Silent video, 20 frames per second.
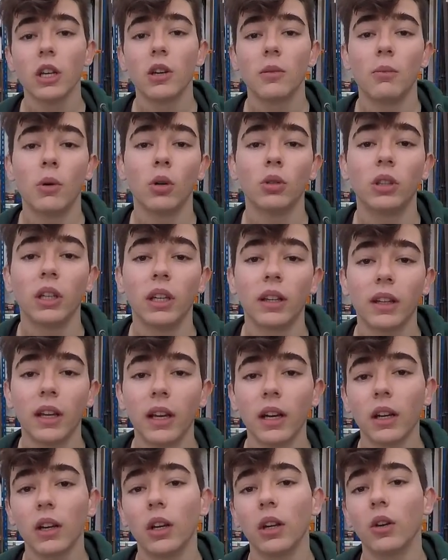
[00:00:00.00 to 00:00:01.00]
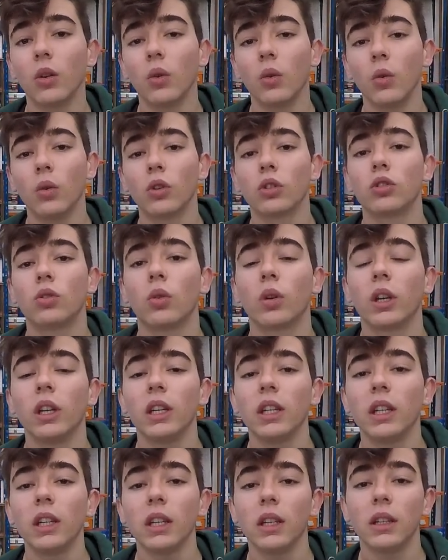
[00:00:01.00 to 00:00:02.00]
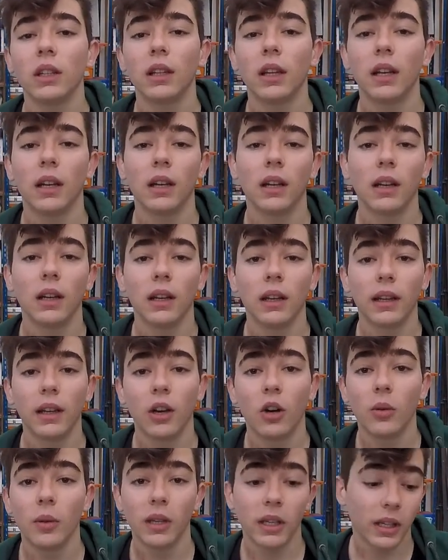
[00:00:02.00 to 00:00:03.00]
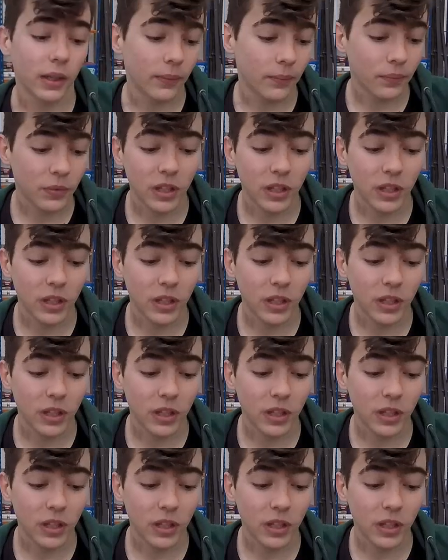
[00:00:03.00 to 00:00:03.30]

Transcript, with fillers: voy a utilizar unos tornillos de Hobby King.